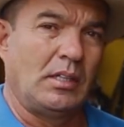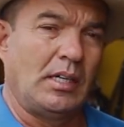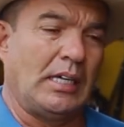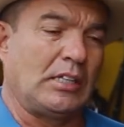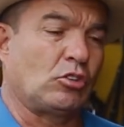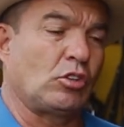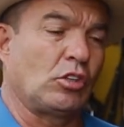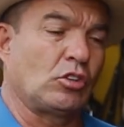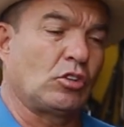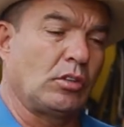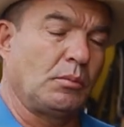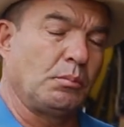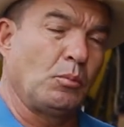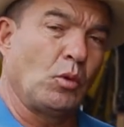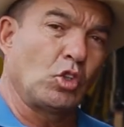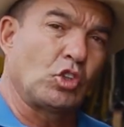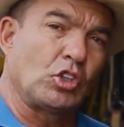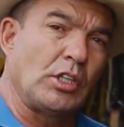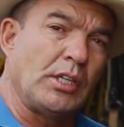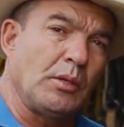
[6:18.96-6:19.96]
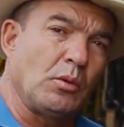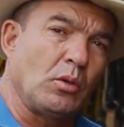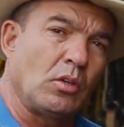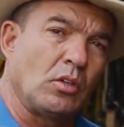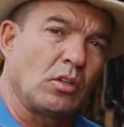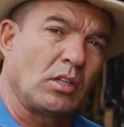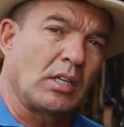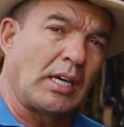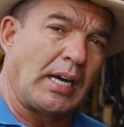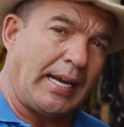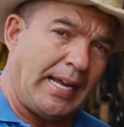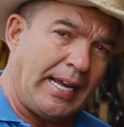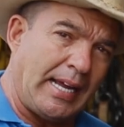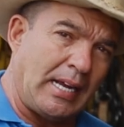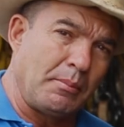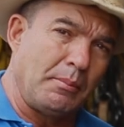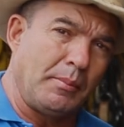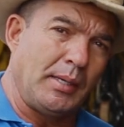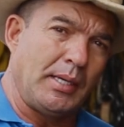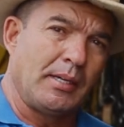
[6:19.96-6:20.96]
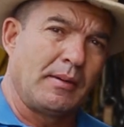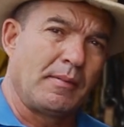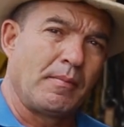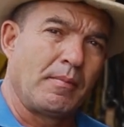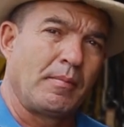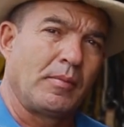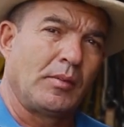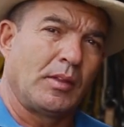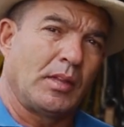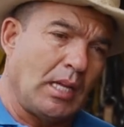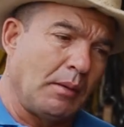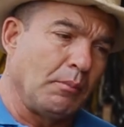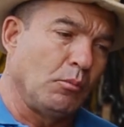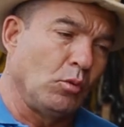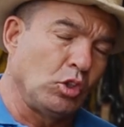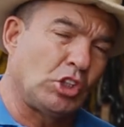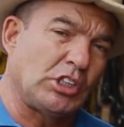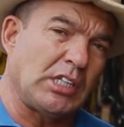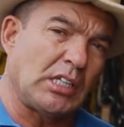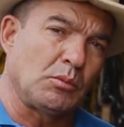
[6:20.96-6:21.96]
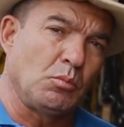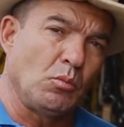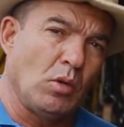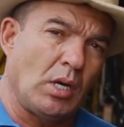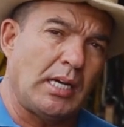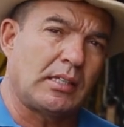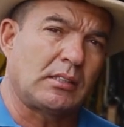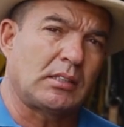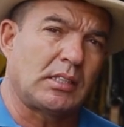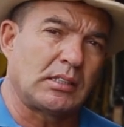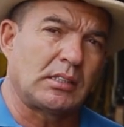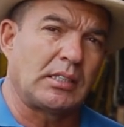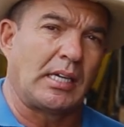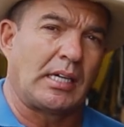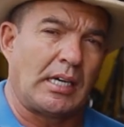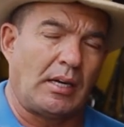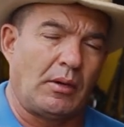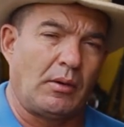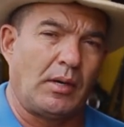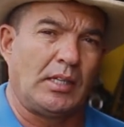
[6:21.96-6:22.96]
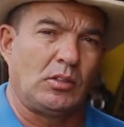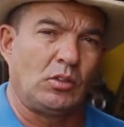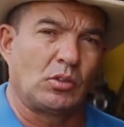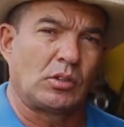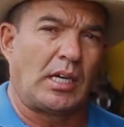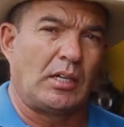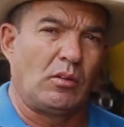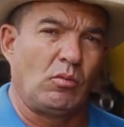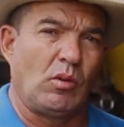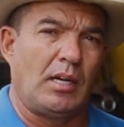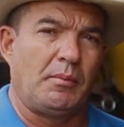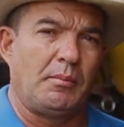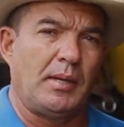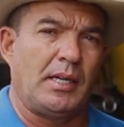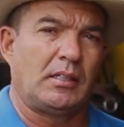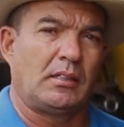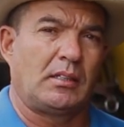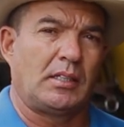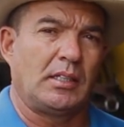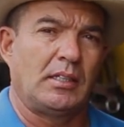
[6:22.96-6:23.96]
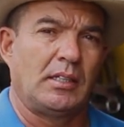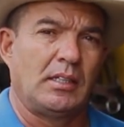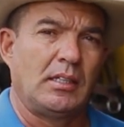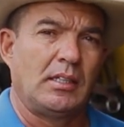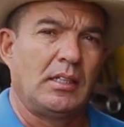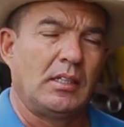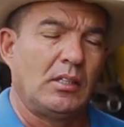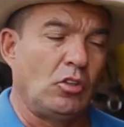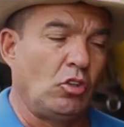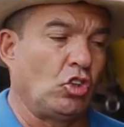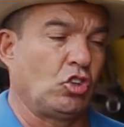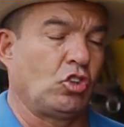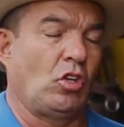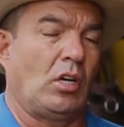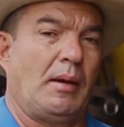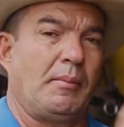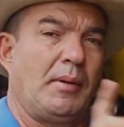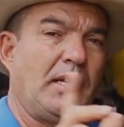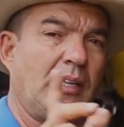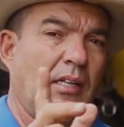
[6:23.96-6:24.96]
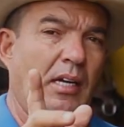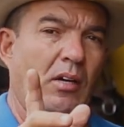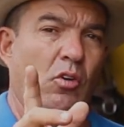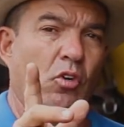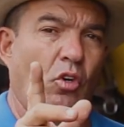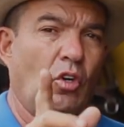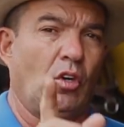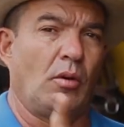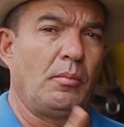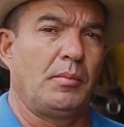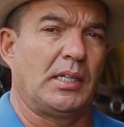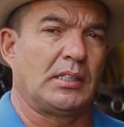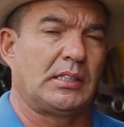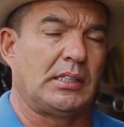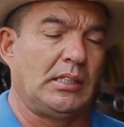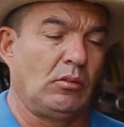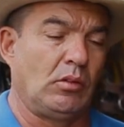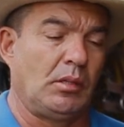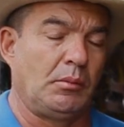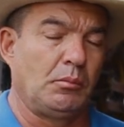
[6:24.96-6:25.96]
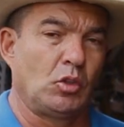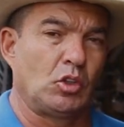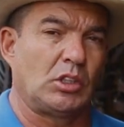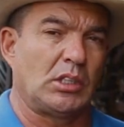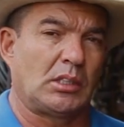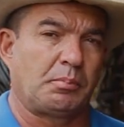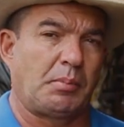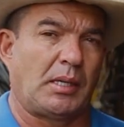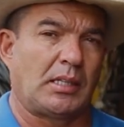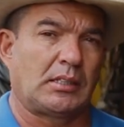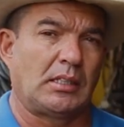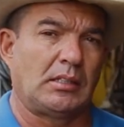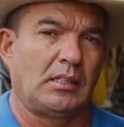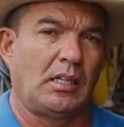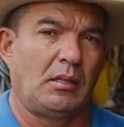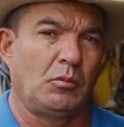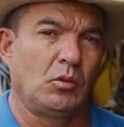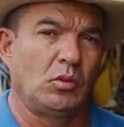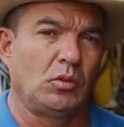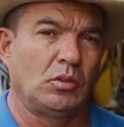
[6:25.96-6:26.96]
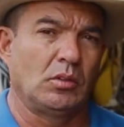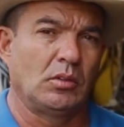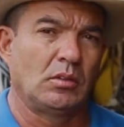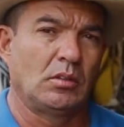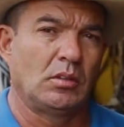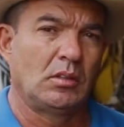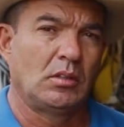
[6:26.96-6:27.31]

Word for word: Esto es motivo, créanme, de muchas muertes de caballos anualmente no solamente en Colombia, sino en muchas partes del mundo.